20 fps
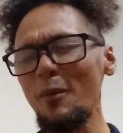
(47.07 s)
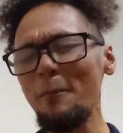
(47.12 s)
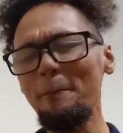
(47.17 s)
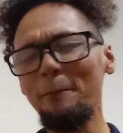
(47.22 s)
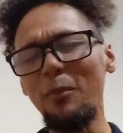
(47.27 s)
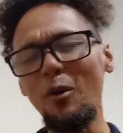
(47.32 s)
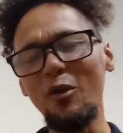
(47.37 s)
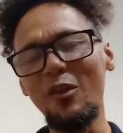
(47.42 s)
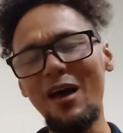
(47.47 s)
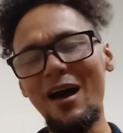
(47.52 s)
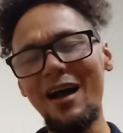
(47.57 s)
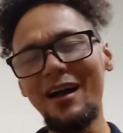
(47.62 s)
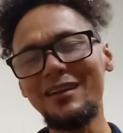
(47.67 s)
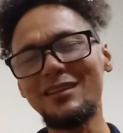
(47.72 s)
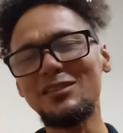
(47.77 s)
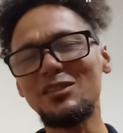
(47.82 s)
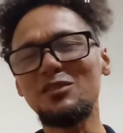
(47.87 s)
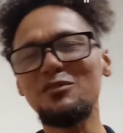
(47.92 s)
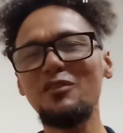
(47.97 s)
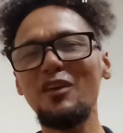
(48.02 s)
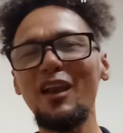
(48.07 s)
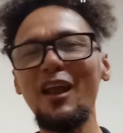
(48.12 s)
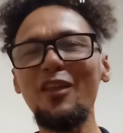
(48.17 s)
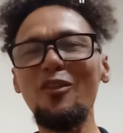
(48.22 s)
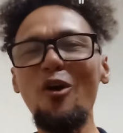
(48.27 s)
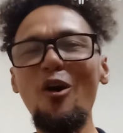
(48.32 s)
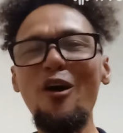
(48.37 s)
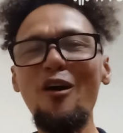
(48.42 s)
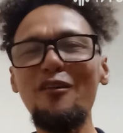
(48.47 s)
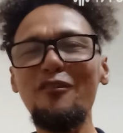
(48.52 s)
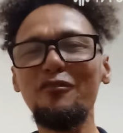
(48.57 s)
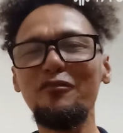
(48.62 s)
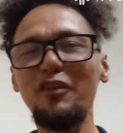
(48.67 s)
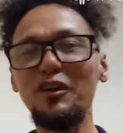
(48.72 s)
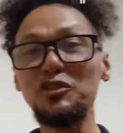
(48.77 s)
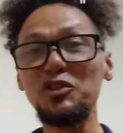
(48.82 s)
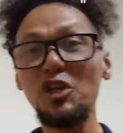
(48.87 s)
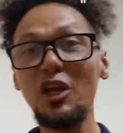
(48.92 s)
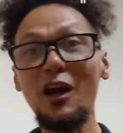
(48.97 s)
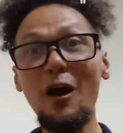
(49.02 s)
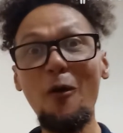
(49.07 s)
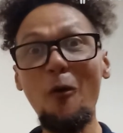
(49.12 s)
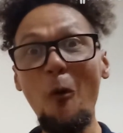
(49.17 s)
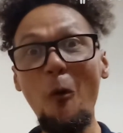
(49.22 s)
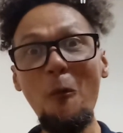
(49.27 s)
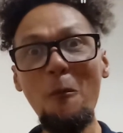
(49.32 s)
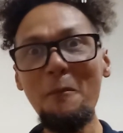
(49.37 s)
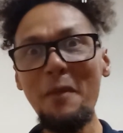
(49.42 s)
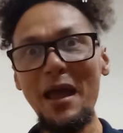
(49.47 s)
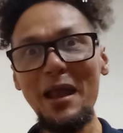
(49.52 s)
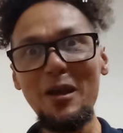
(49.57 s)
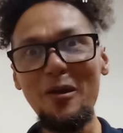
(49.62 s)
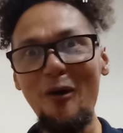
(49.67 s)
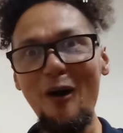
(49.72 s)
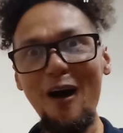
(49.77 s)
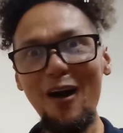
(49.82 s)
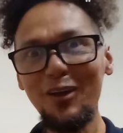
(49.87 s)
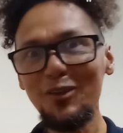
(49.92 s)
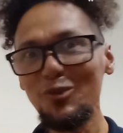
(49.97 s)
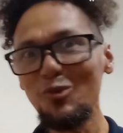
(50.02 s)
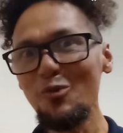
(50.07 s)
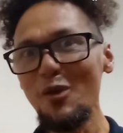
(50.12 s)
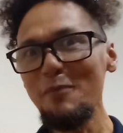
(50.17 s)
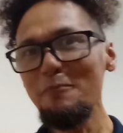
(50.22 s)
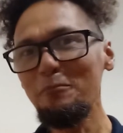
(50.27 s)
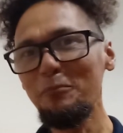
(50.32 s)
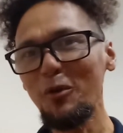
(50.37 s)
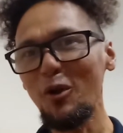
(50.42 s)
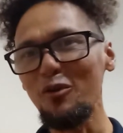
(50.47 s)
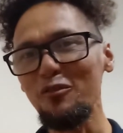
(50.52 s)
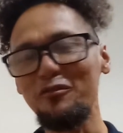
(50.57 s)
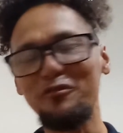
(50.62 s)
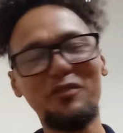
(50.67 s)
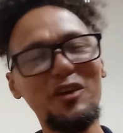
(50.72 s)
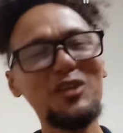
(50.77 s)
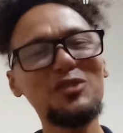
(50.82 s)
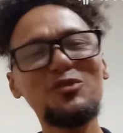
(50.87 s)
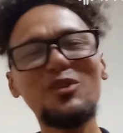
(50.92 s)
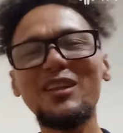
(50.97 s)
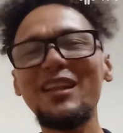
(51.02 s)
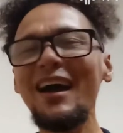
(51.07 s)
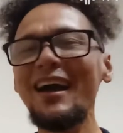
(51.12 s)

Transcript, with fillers: Iponax Vila Nova chega com o melhor do improviso e